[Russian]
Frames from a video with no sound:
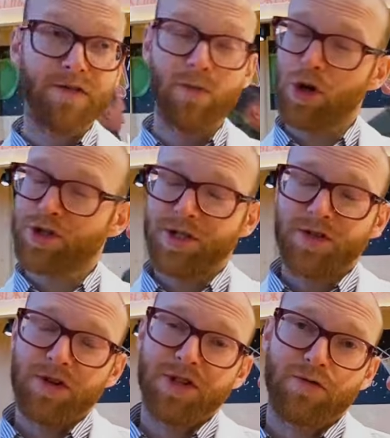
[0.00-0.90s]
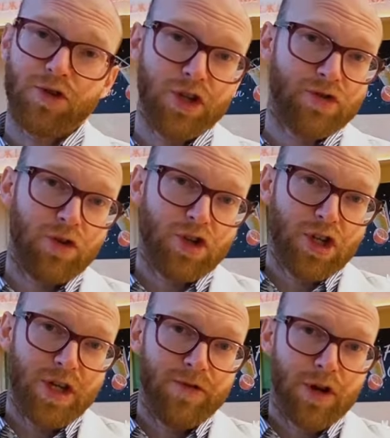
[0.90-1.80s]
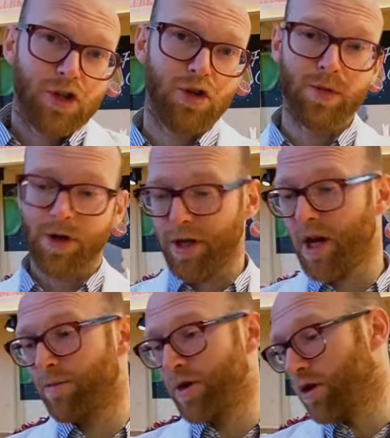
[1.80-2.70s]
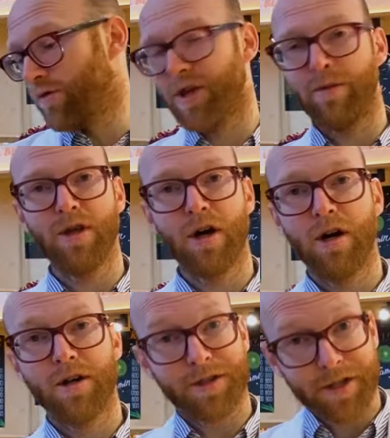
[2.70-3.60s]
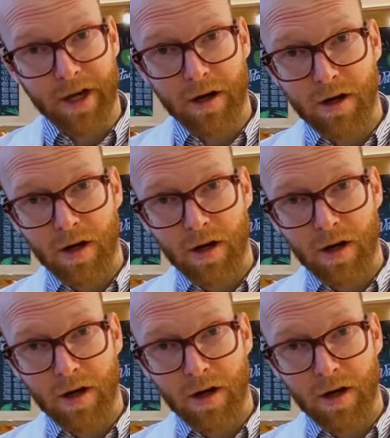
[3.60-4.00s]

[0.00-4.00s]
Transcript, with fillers: вы можете действительно включить в свой ежедневный рацион благодаря обилию витамина С,